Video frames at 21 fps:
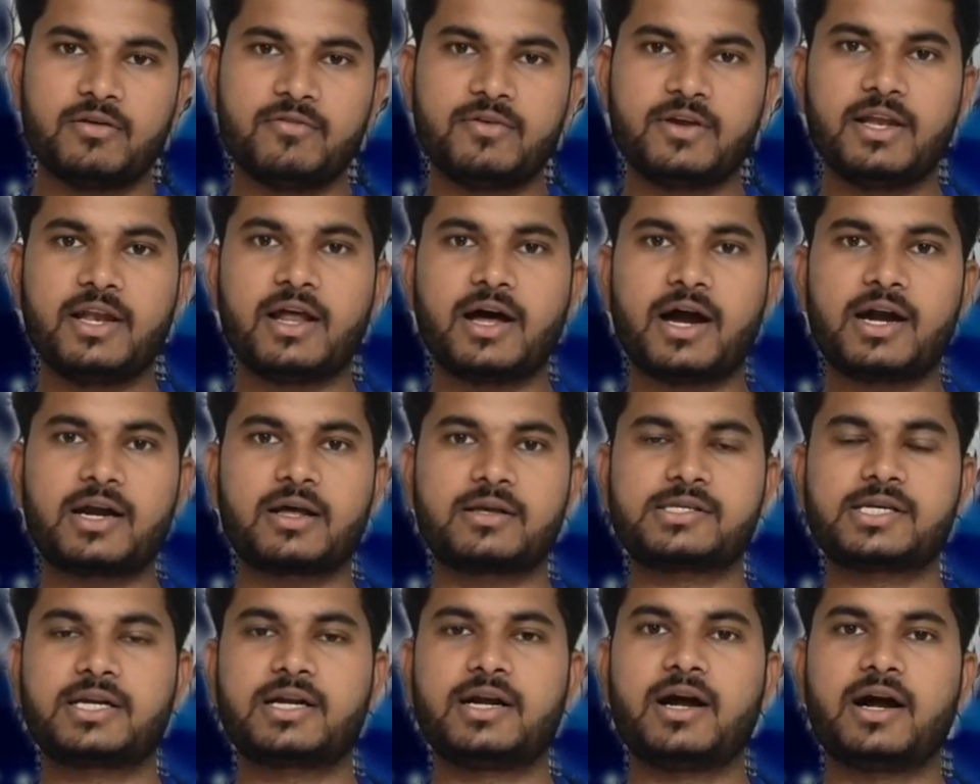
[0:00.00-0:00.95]
వీళ్ళు ఆట
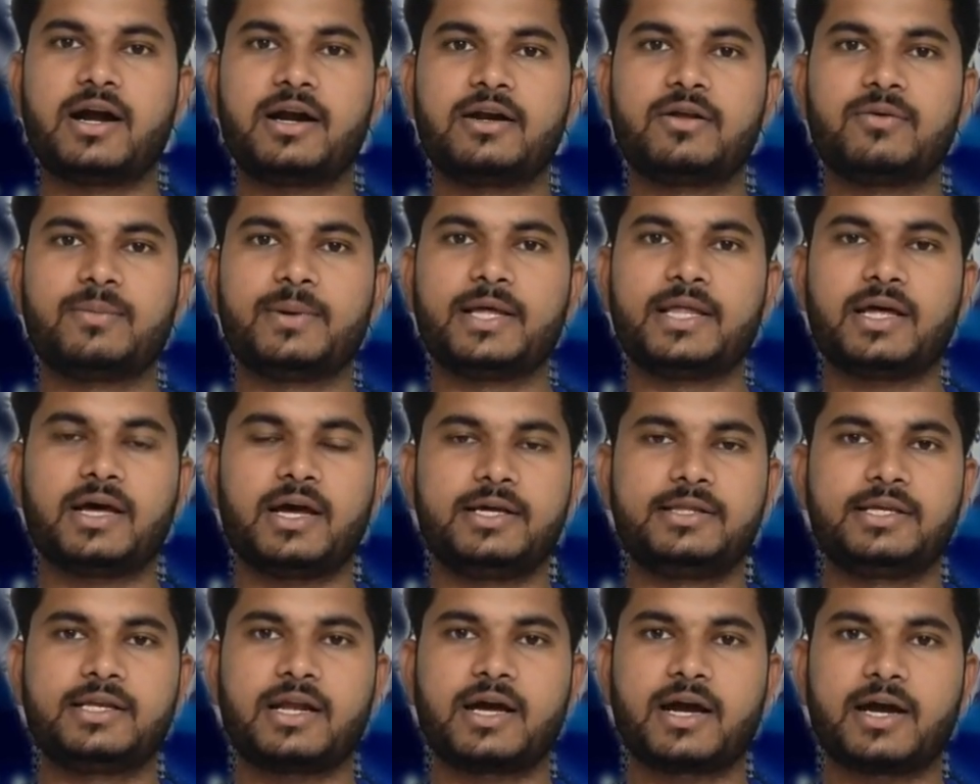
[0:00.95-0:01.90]
సరిగ్గా ఆడడం లేదా
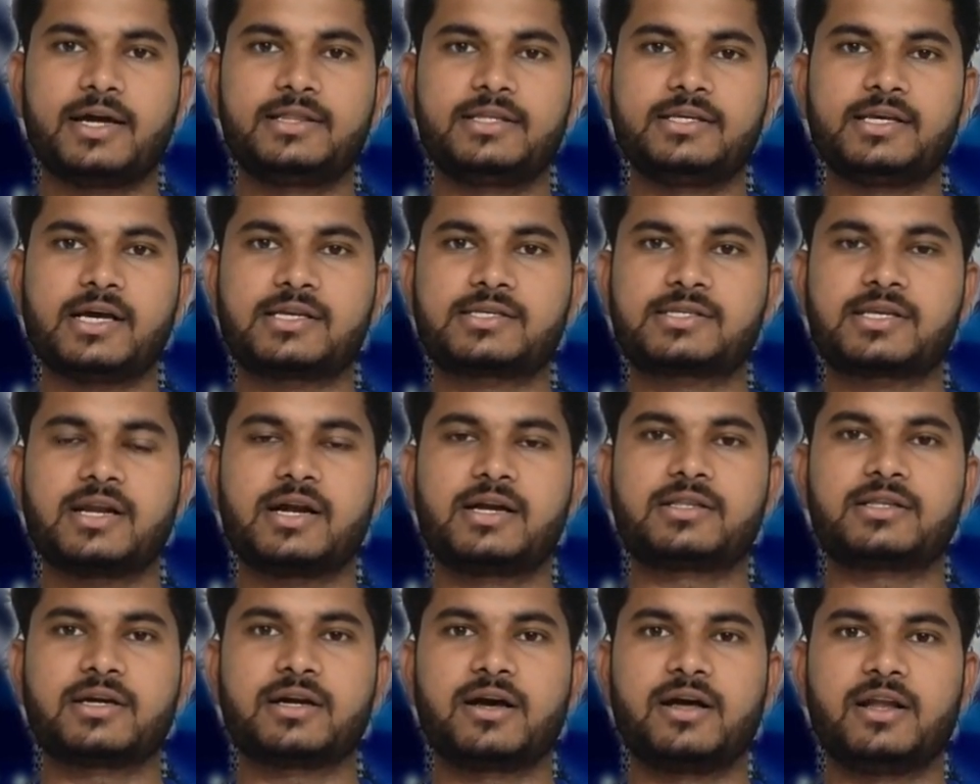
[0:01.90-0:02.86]
అయితే నాకైతే అస్సలు
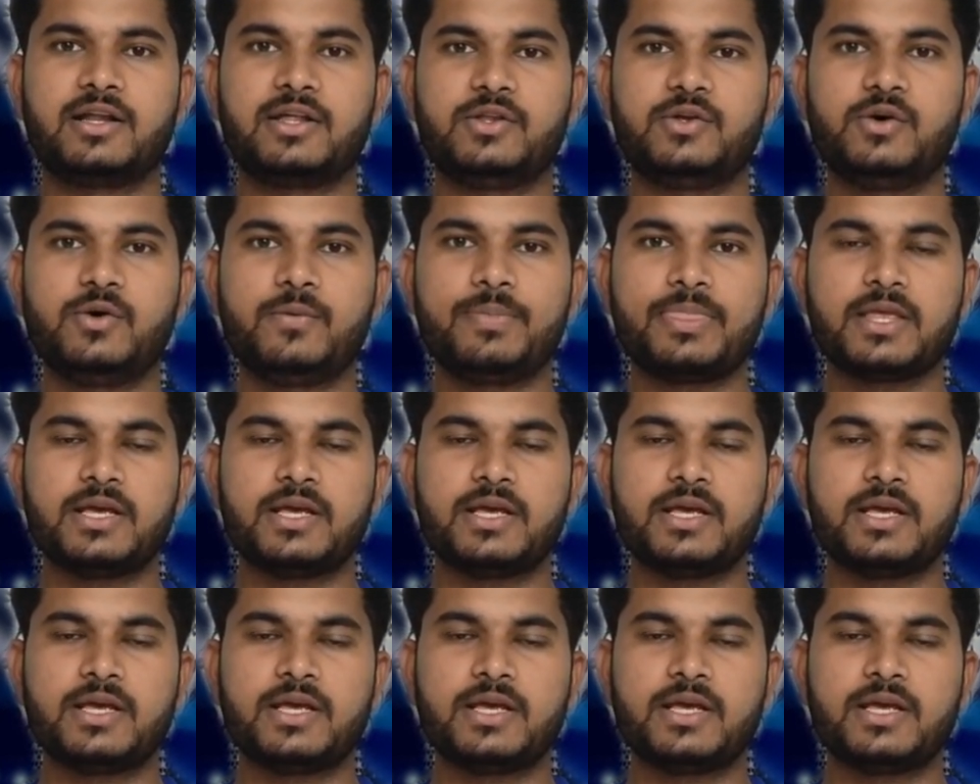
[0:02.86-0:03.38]
అర్థం కాలేదు